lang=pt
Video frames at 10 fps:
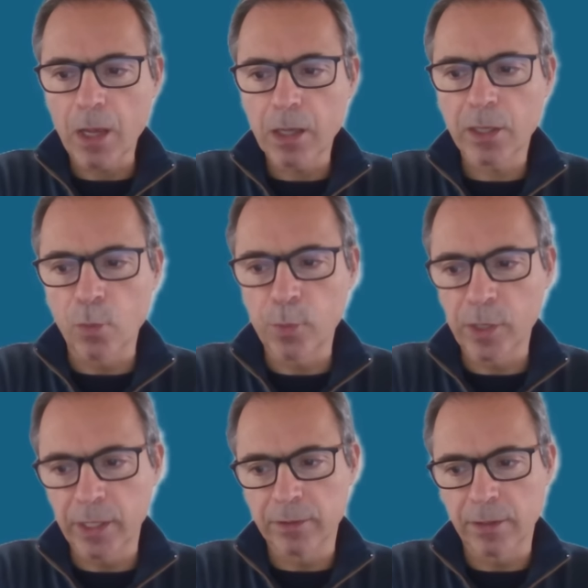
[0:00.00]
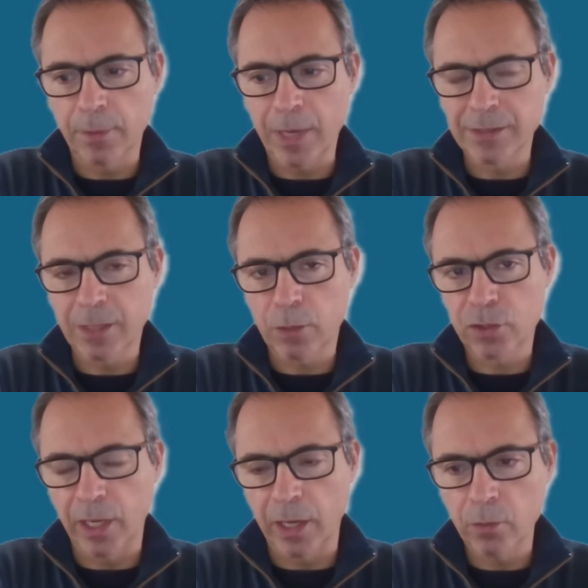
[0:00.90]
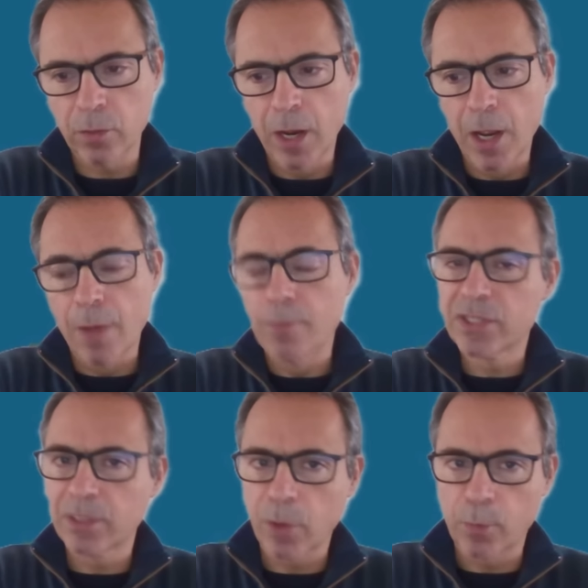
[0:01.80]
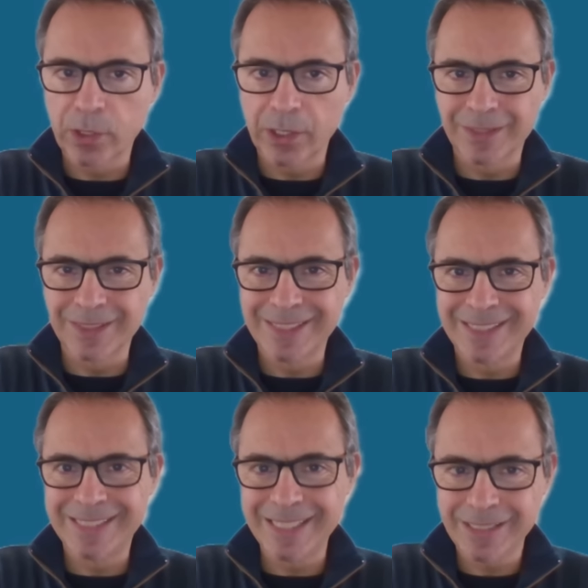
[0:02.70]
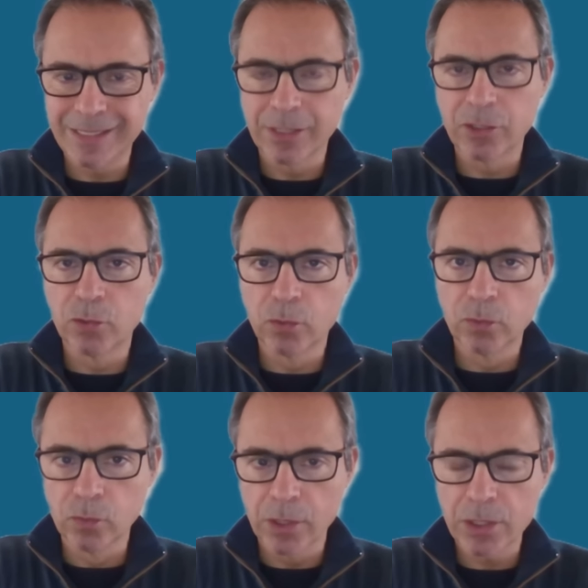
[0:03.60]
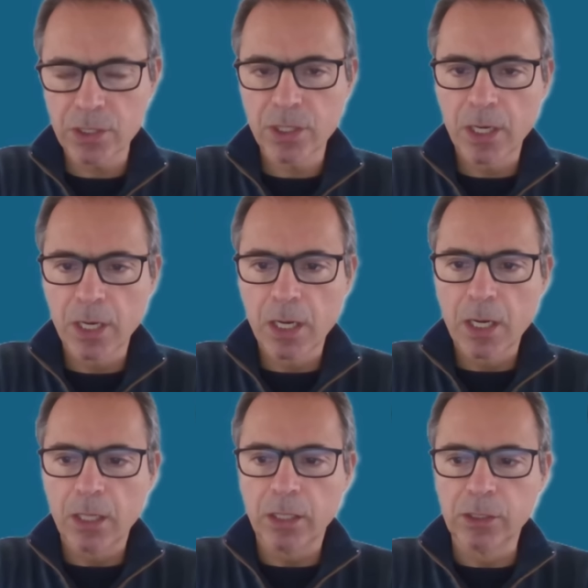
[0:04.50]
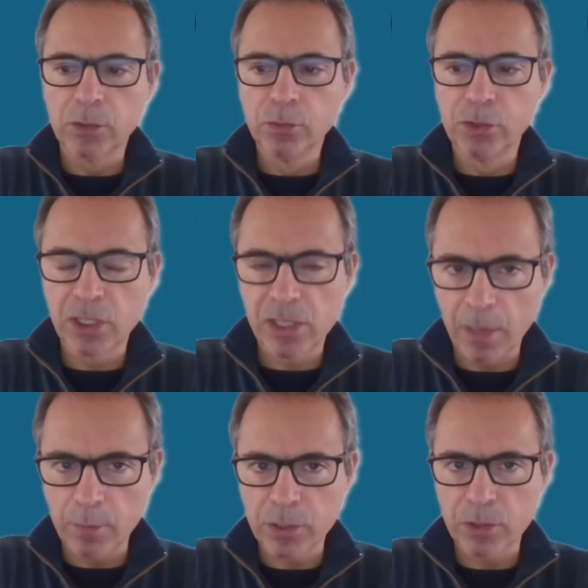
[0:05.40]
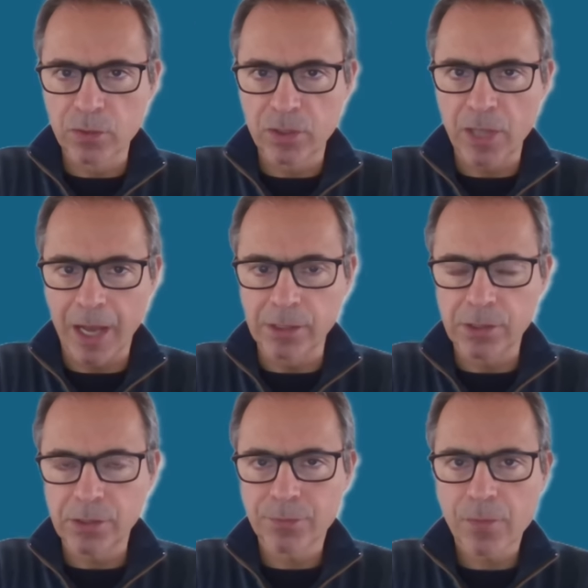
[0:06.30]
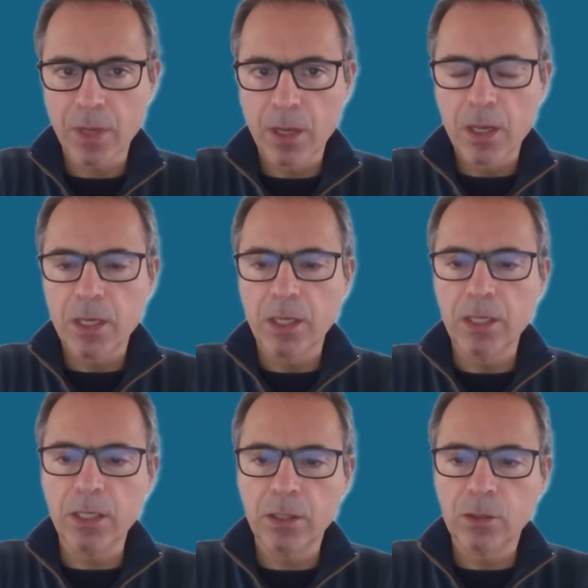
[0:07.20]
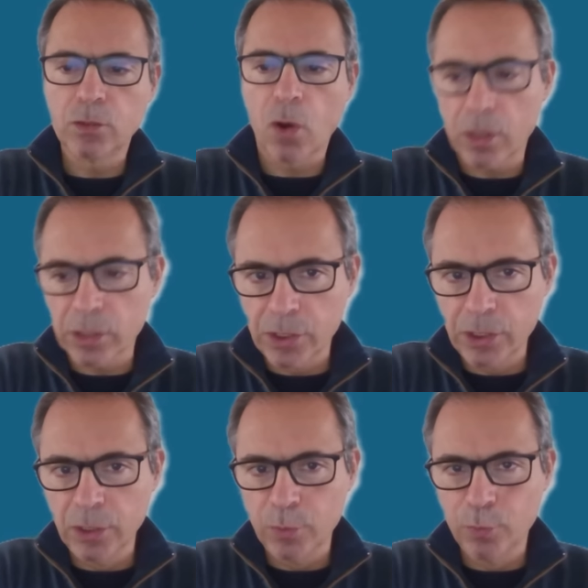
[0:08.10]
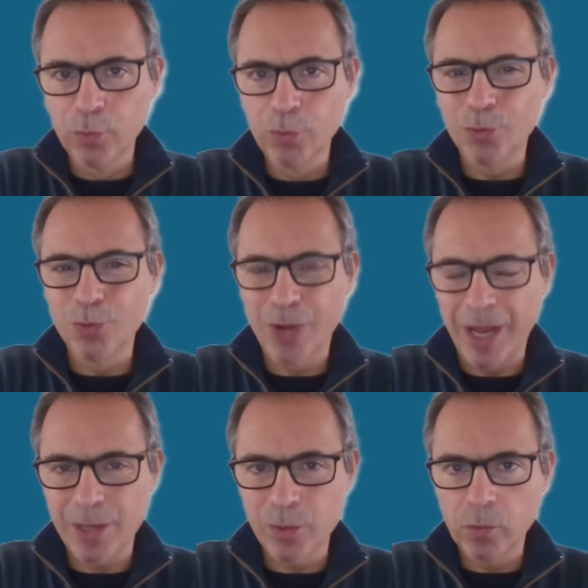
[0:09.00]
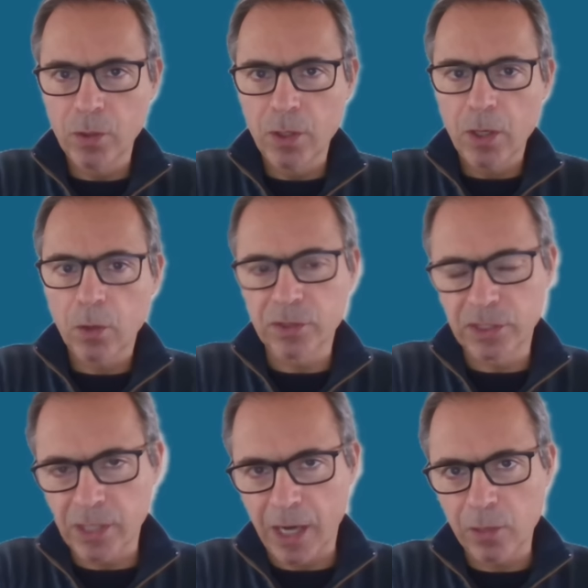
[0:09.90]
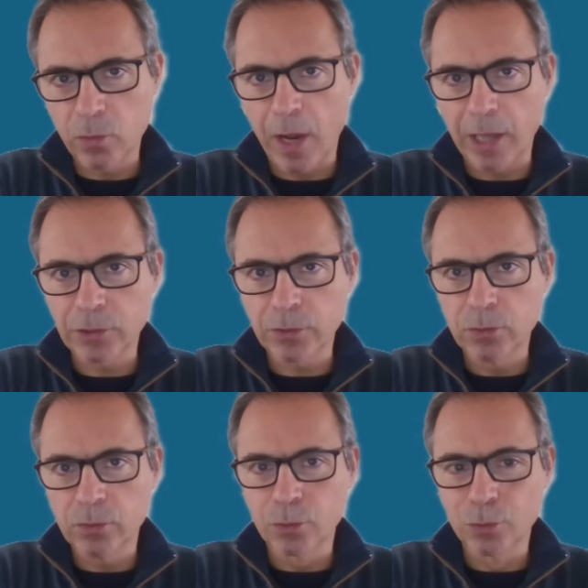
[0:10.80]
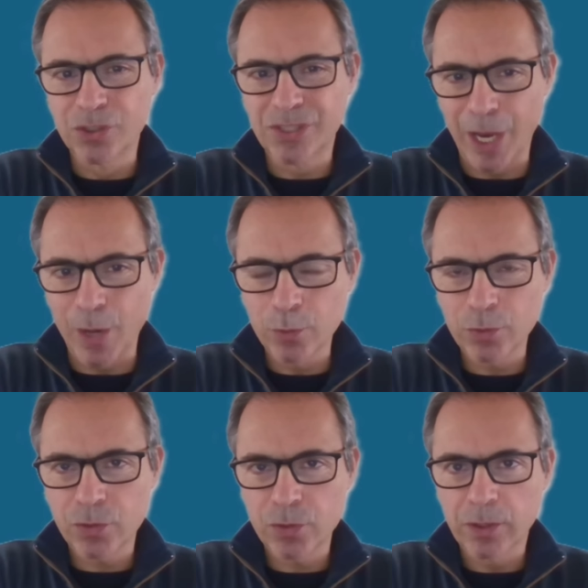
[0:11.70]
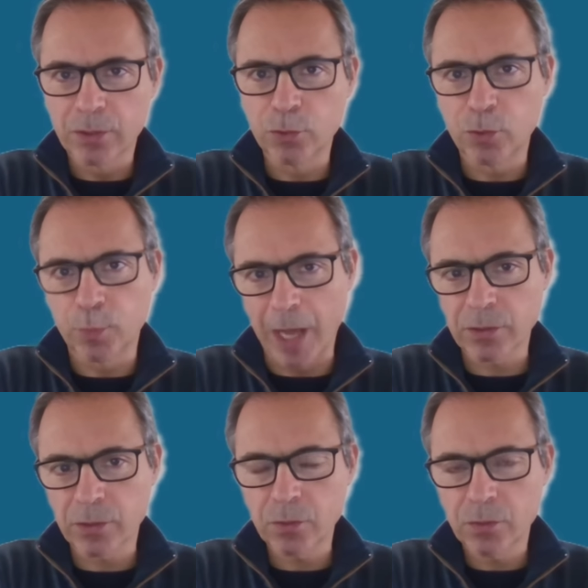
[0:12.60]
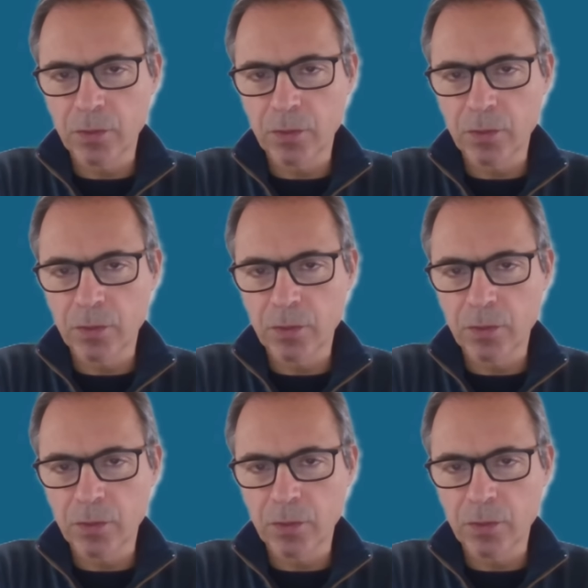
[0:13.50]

que é um planeta mais austero, mas também é um planeta da ciência, das estruturas, e dos sistemas sociais, e corrigido por Urano, considerado o astro dos céus, do espaço,